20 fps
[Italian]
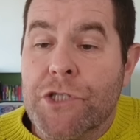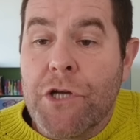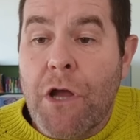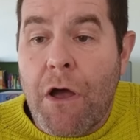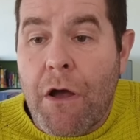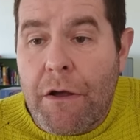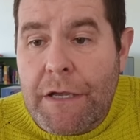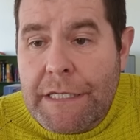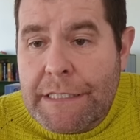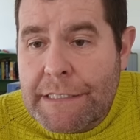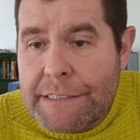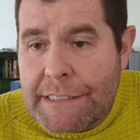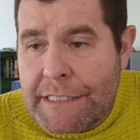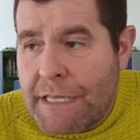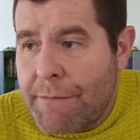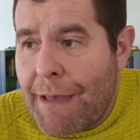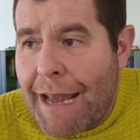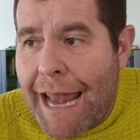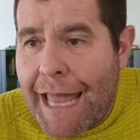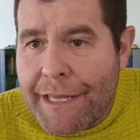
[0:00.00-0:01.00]
No, se siete
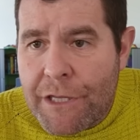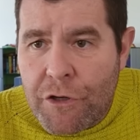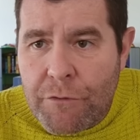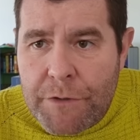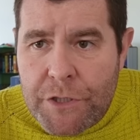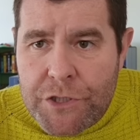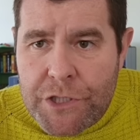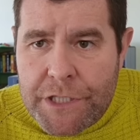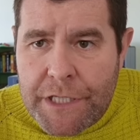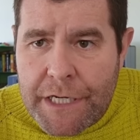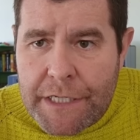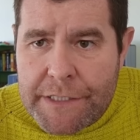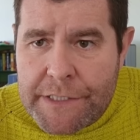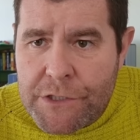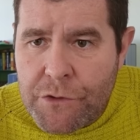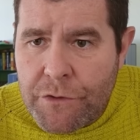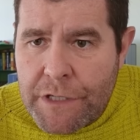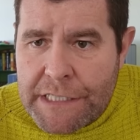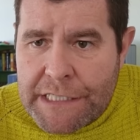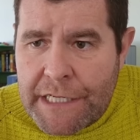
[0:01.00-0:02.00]
malati come
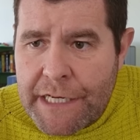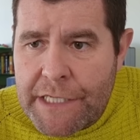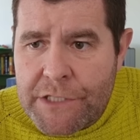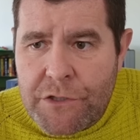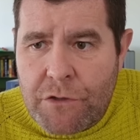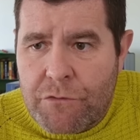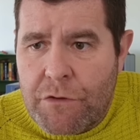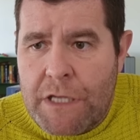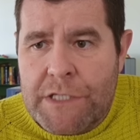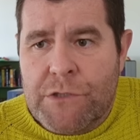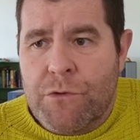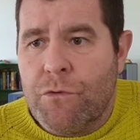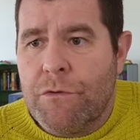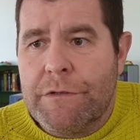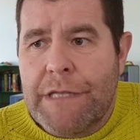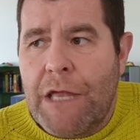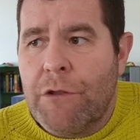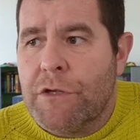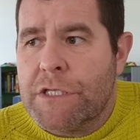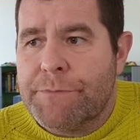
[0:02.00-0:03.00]
generazione, se adesso è
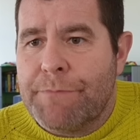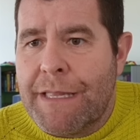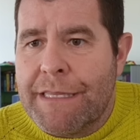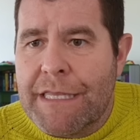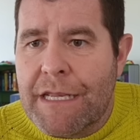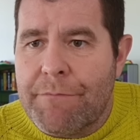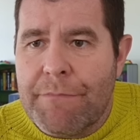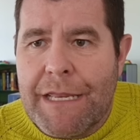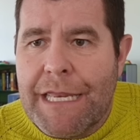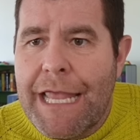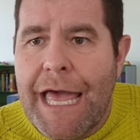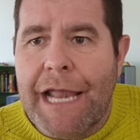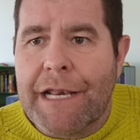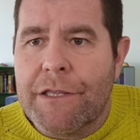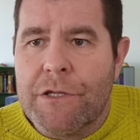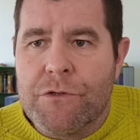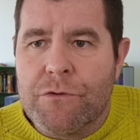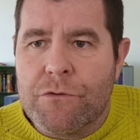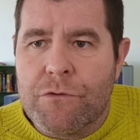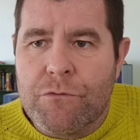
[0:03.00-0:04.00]
scontato spendere
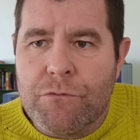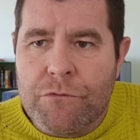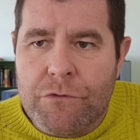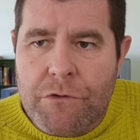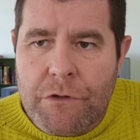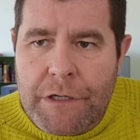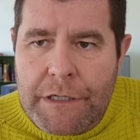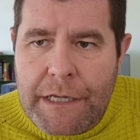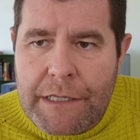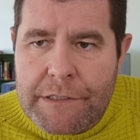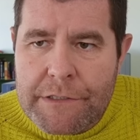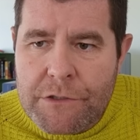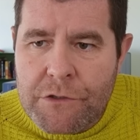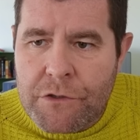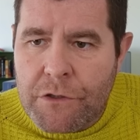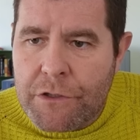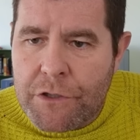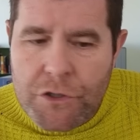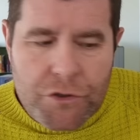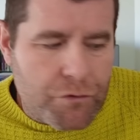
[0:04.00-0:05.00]
miliardi su tutto, ragazzi. Io
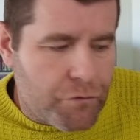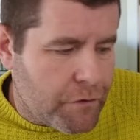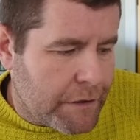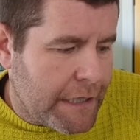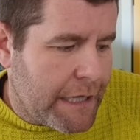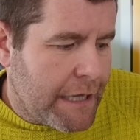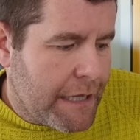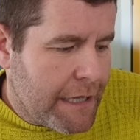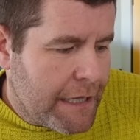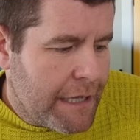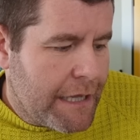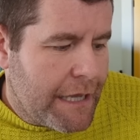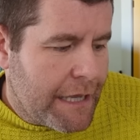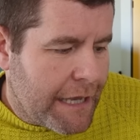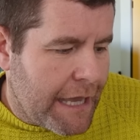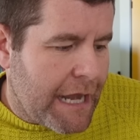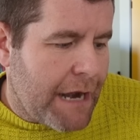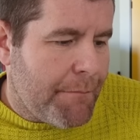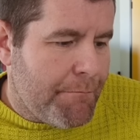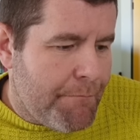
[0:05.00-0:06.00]
sono cresciuto che,
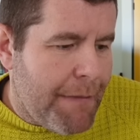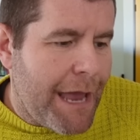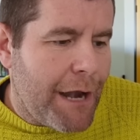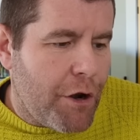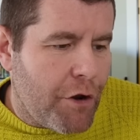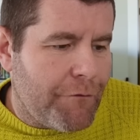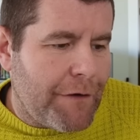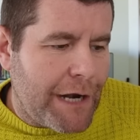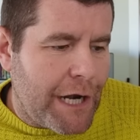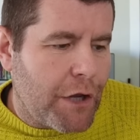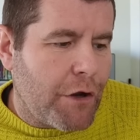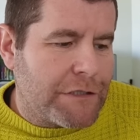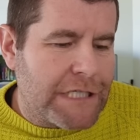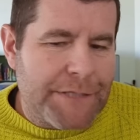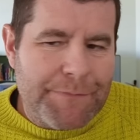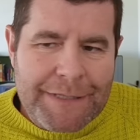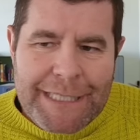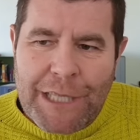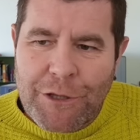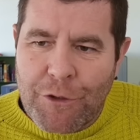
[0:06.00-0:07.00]
che era bello fare le cose
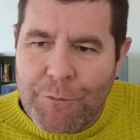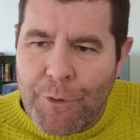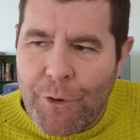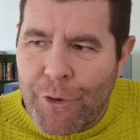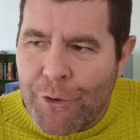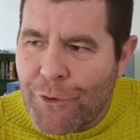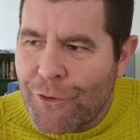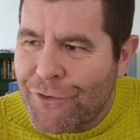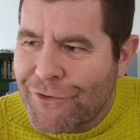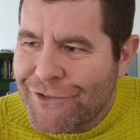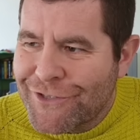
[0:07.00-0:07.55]
spendendo poco.